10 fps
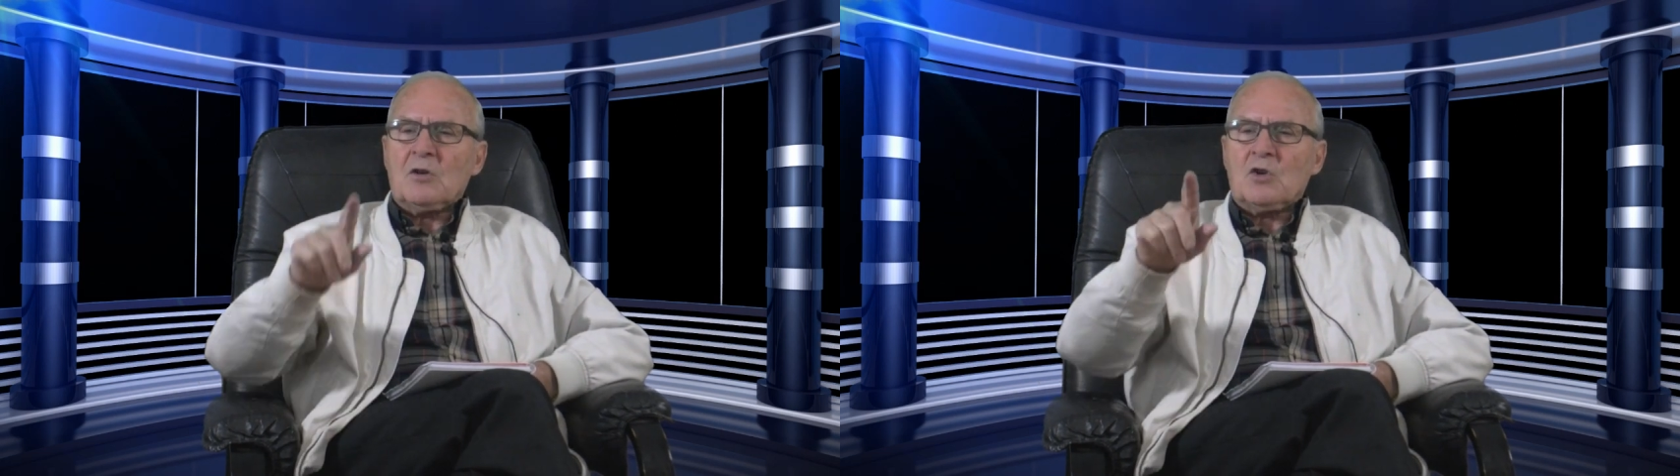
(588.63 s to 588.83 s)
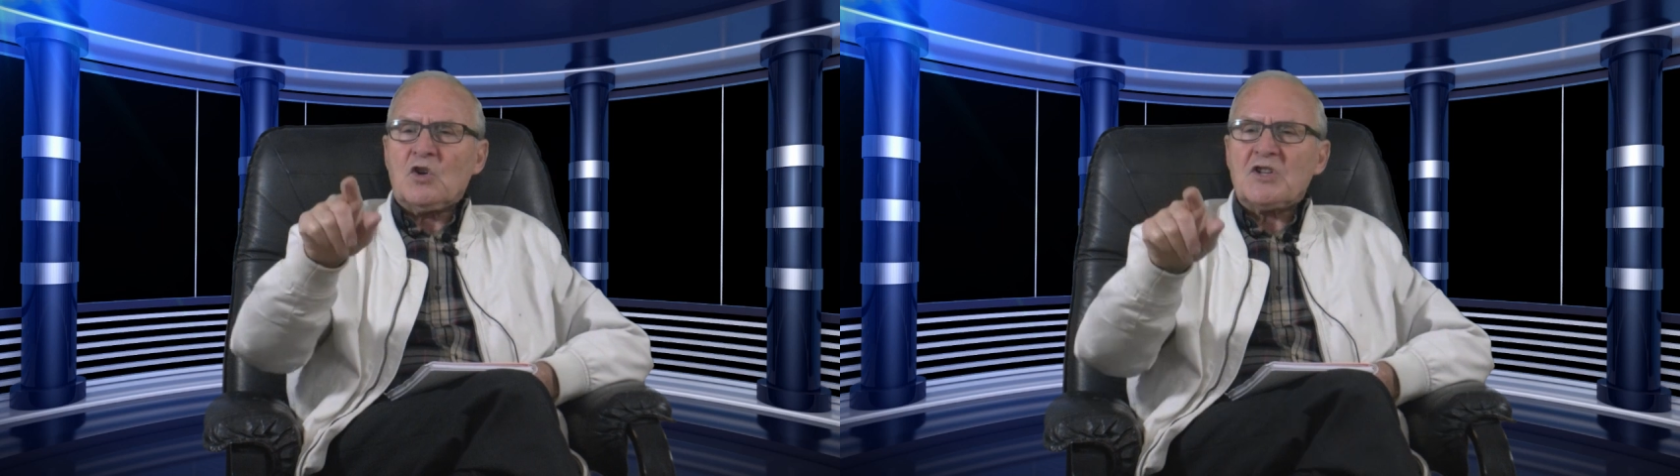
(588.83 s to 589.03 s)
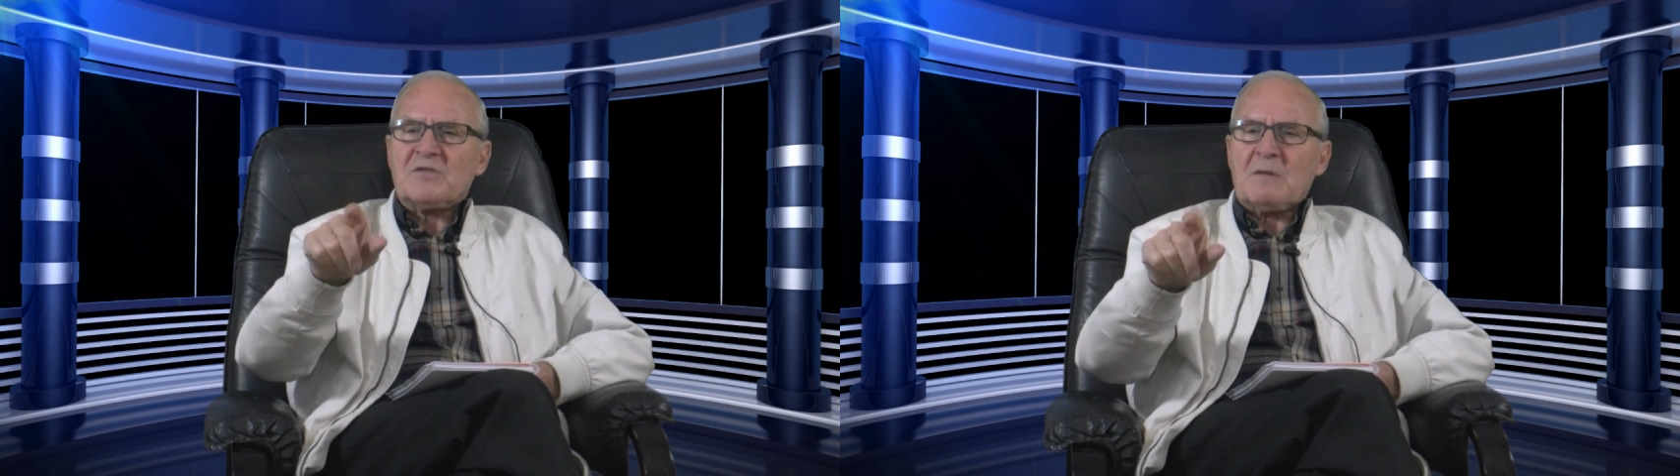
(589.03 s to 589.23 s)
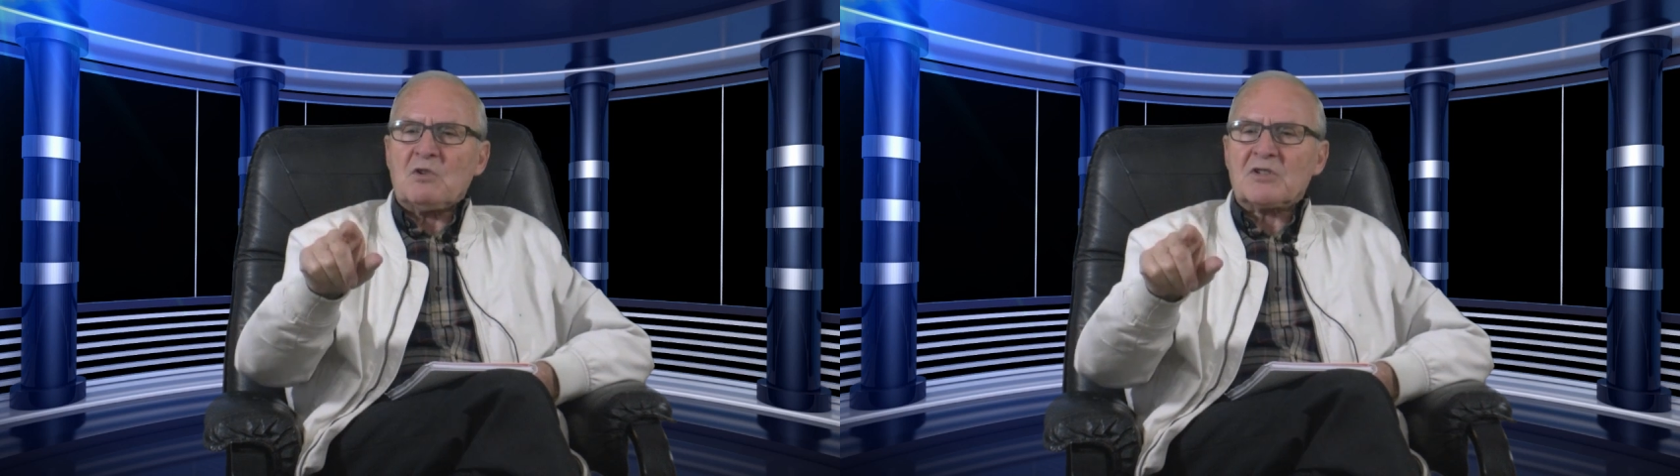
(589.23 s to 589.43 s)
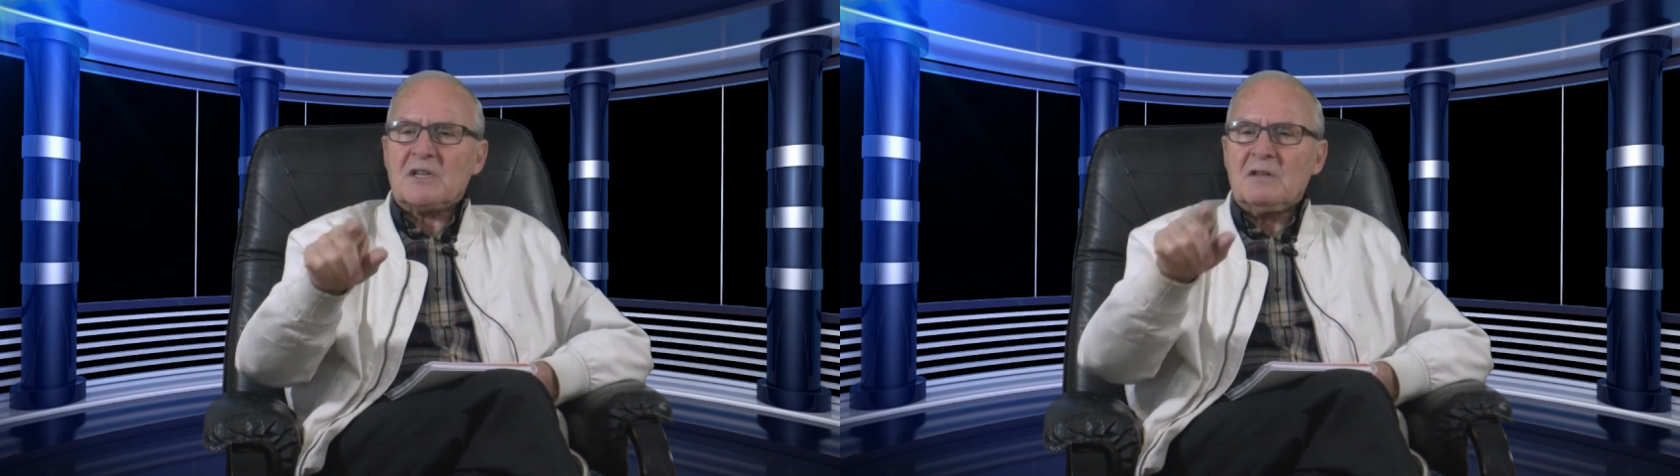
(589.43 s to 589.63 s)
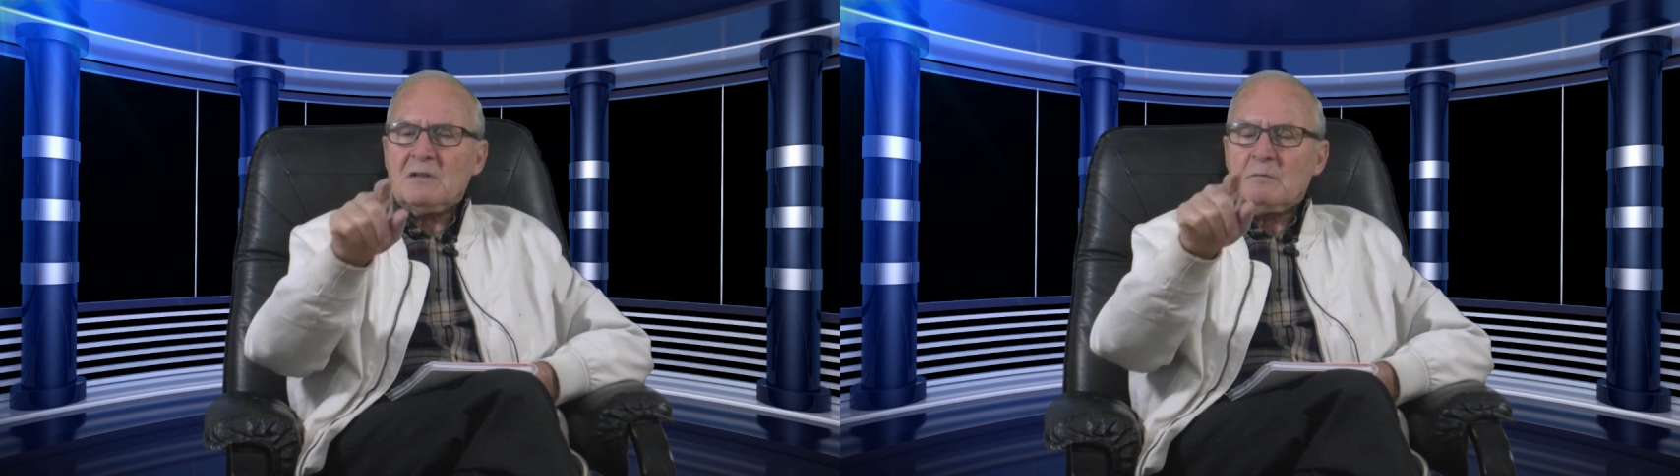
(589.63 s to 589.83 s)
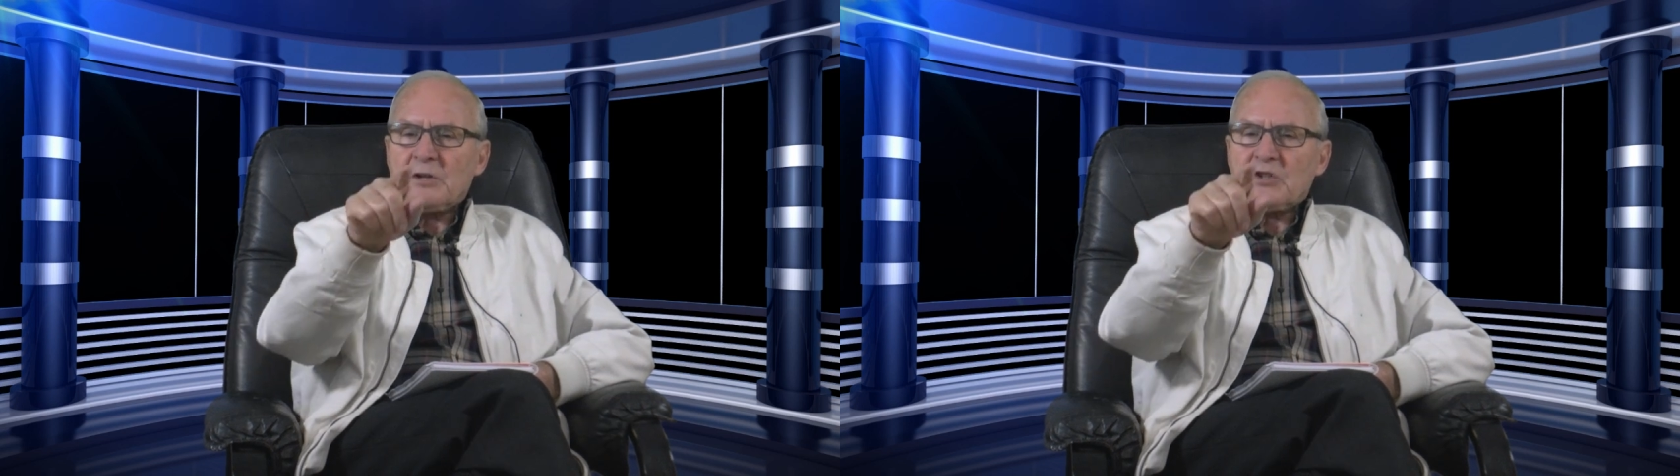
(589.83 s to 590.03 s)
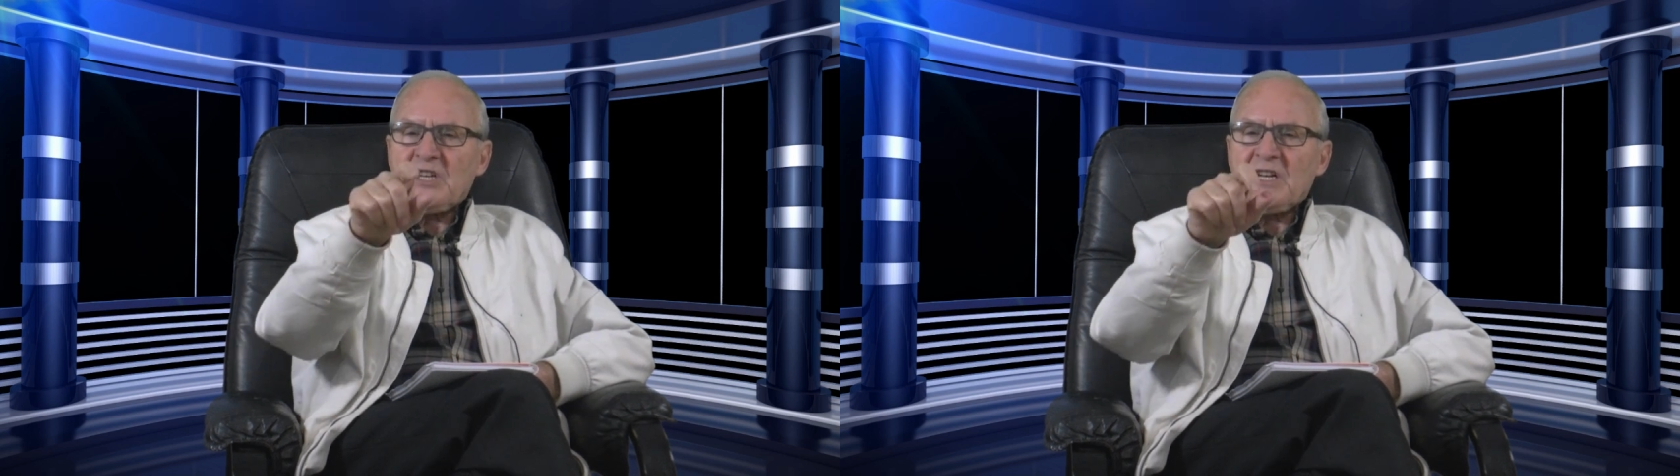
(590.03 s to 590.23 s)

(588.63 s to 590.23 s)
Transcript: no es famosa pero